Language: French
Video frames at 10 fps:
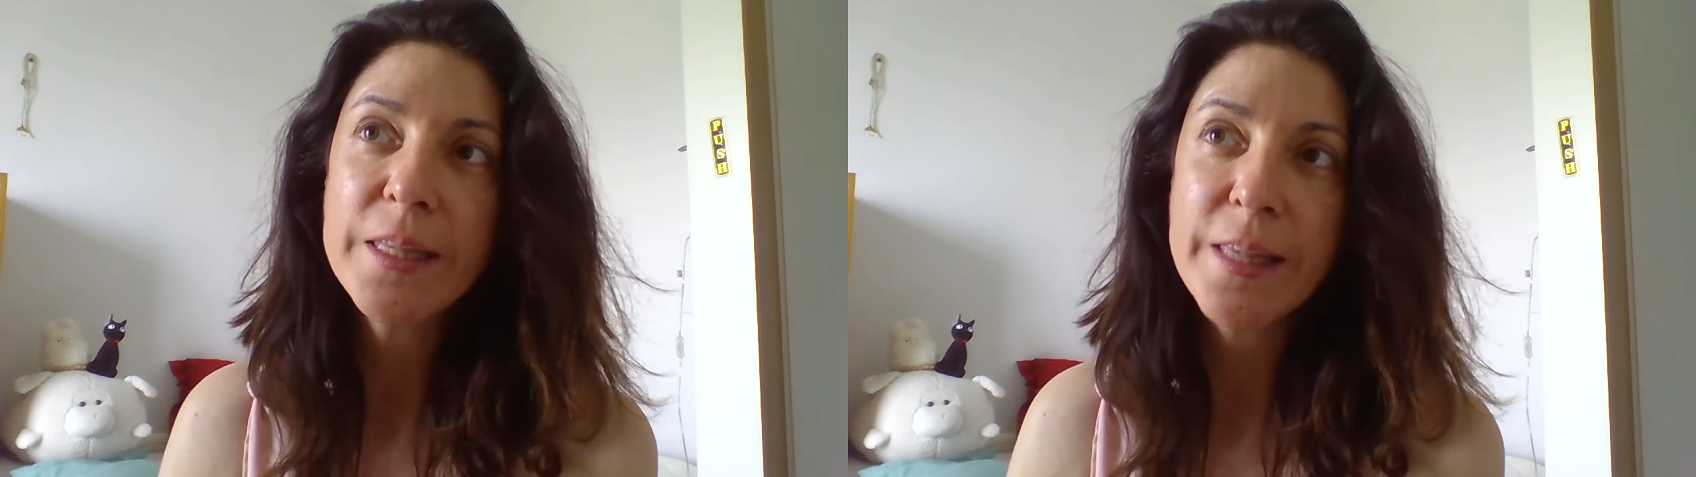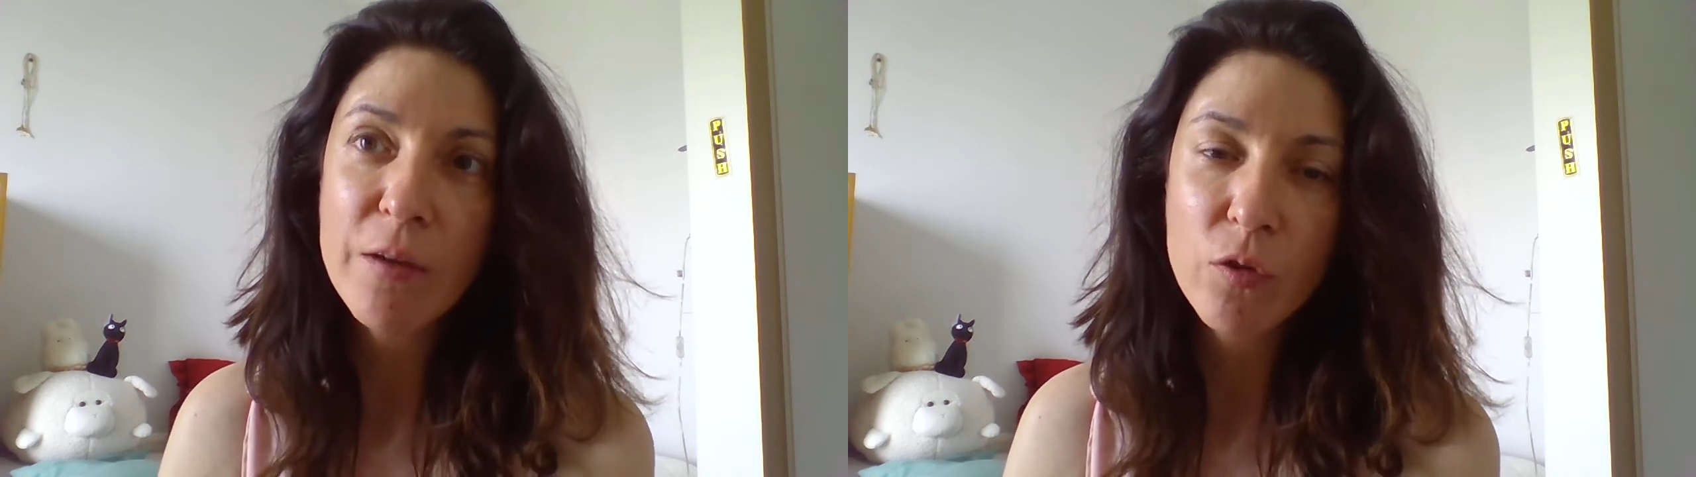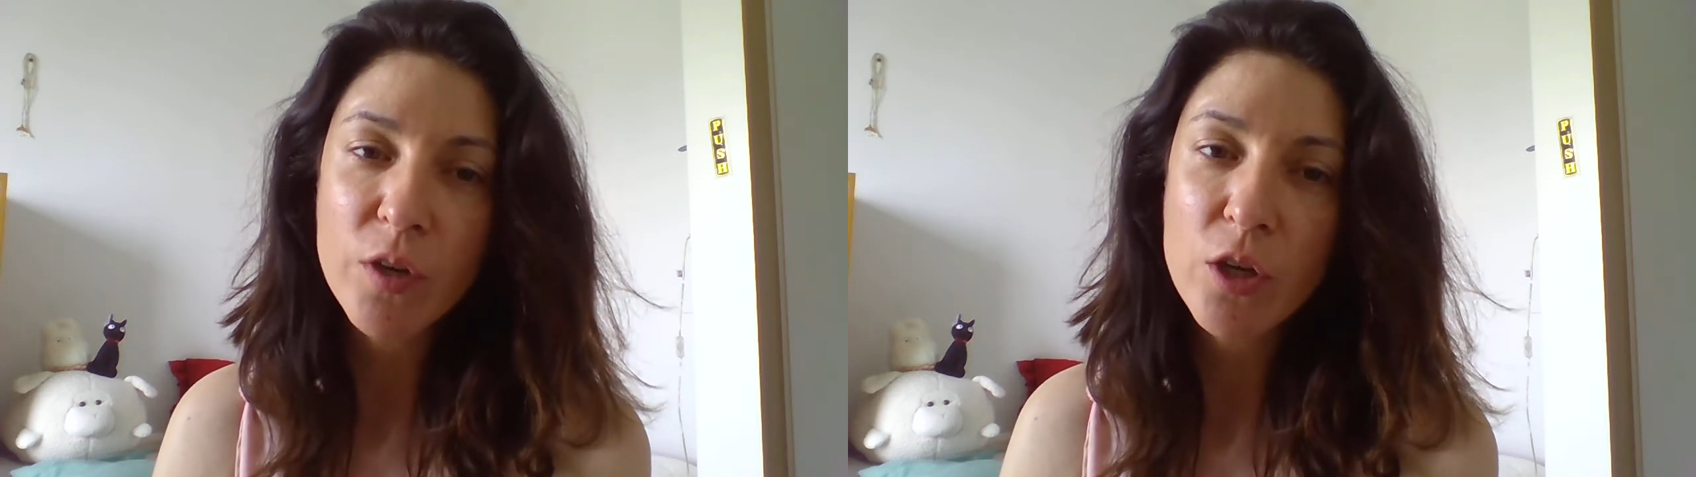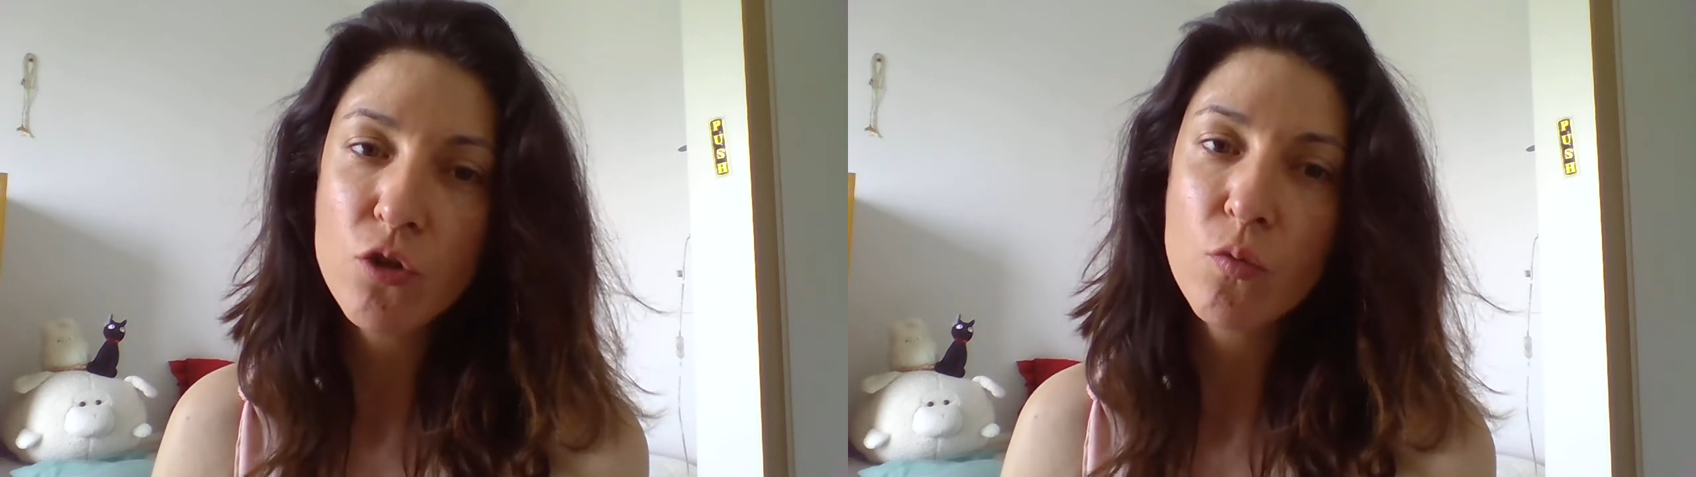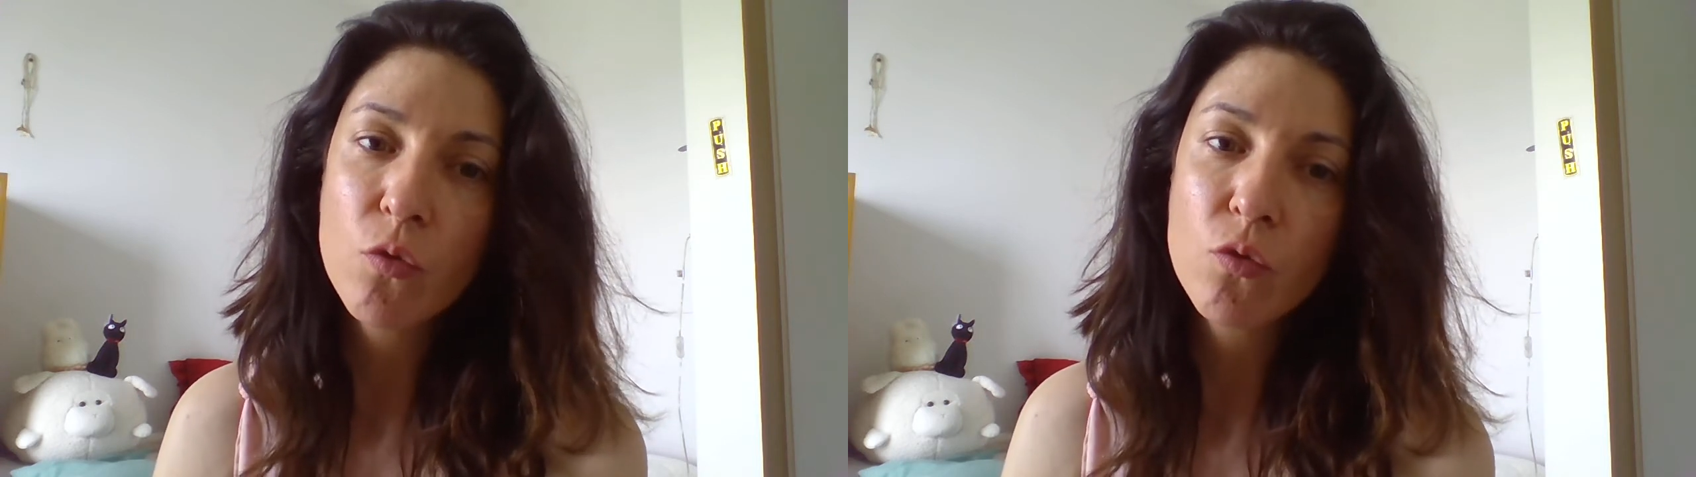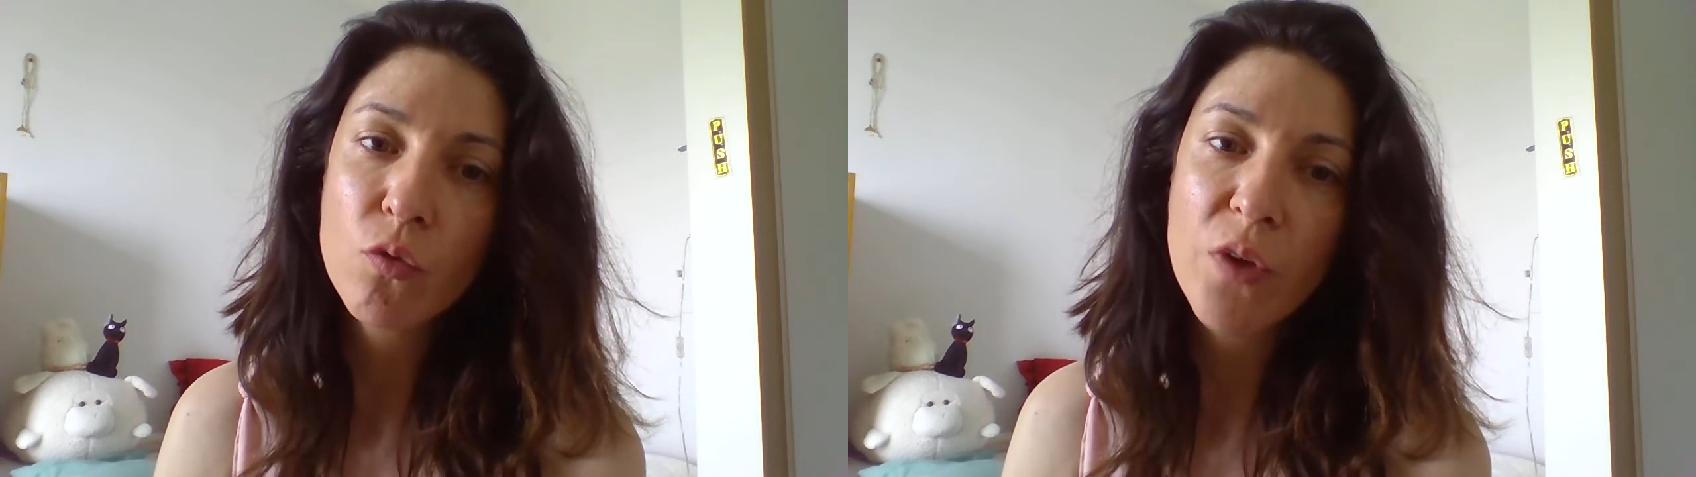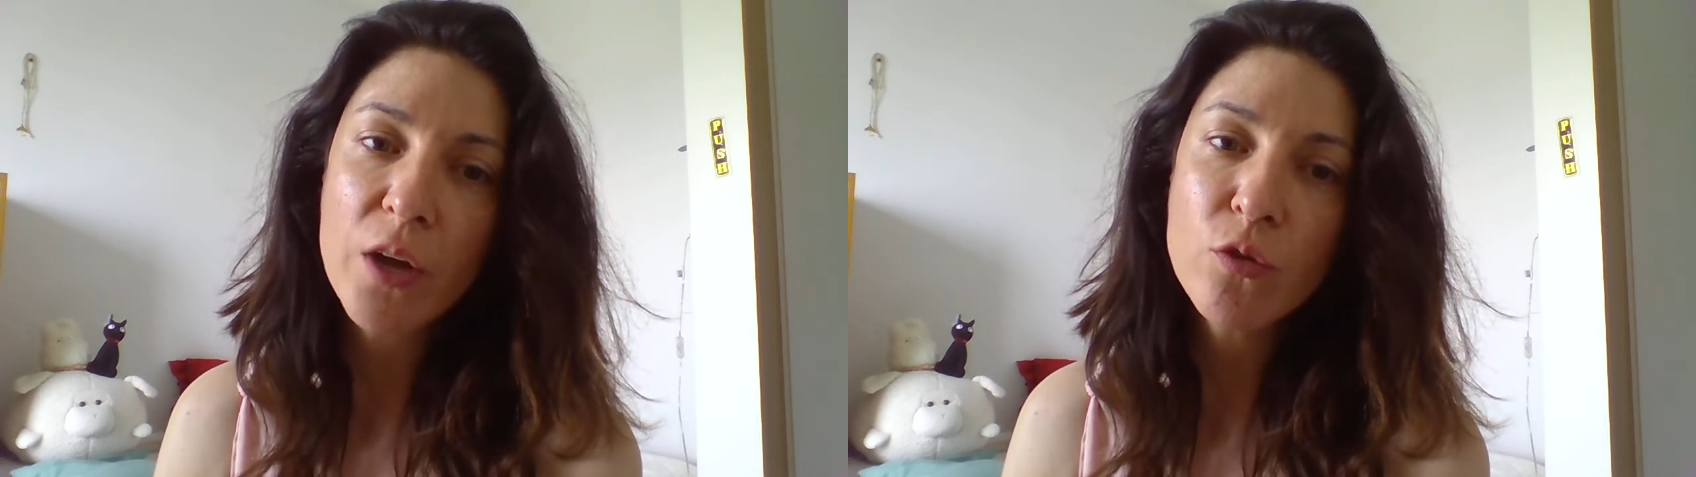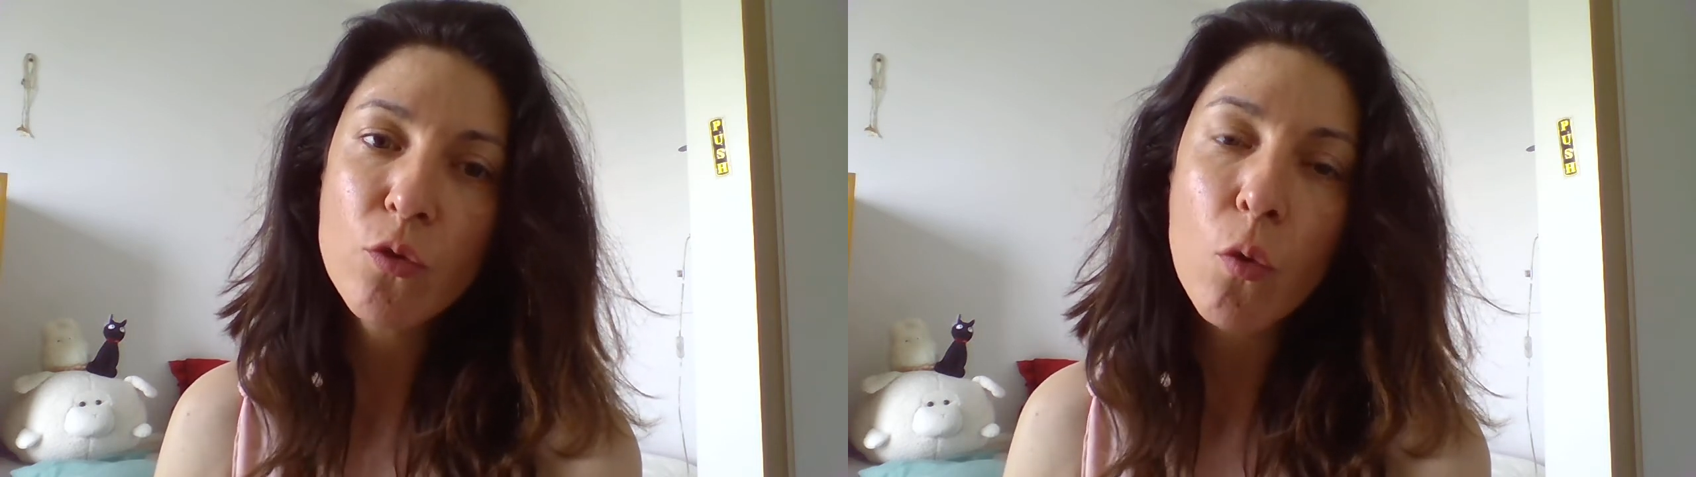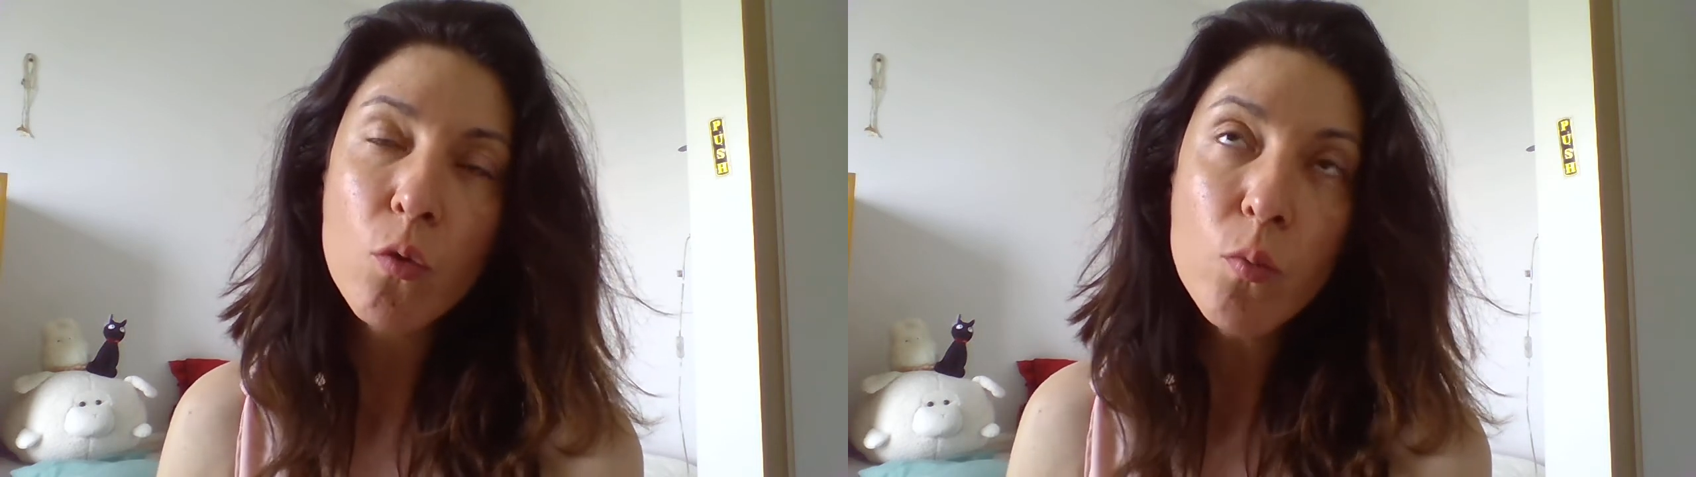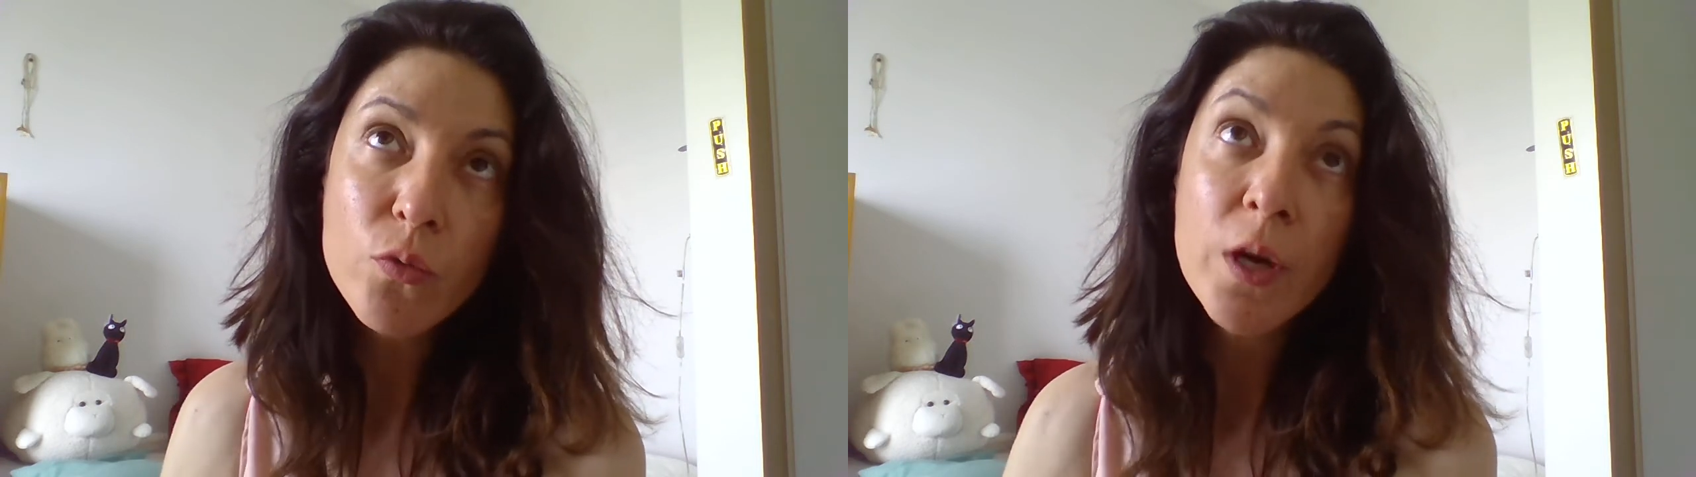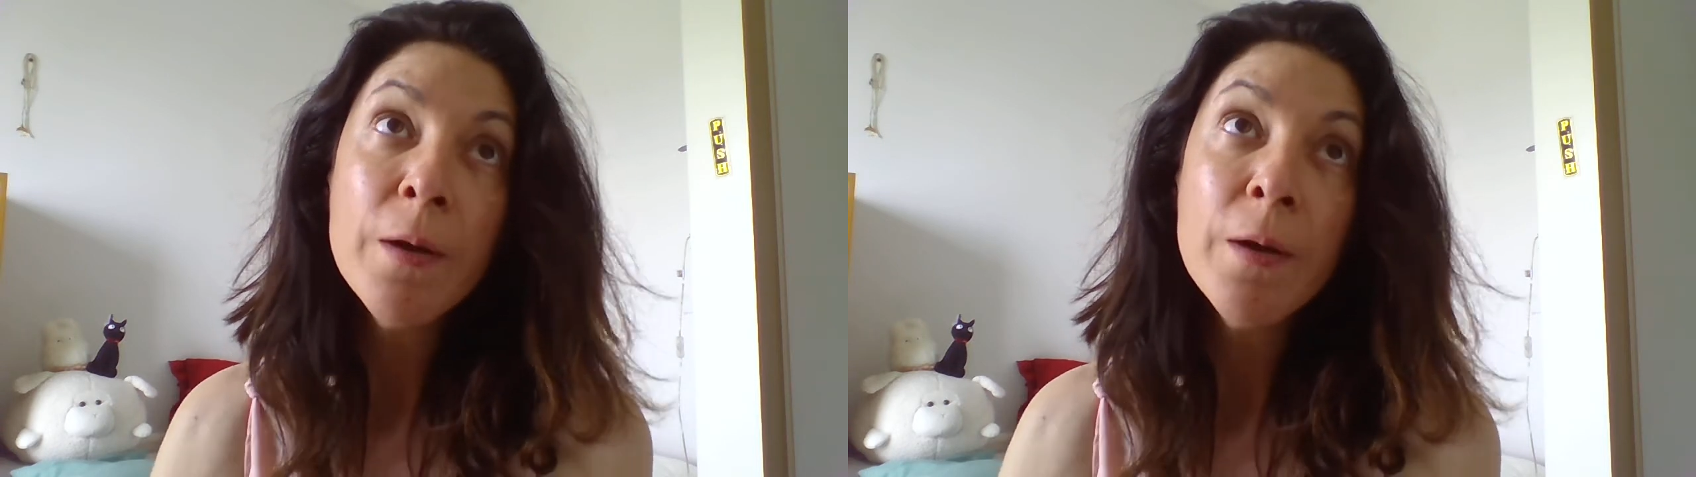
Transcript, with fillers: davantage de monde, on fera deux groupes.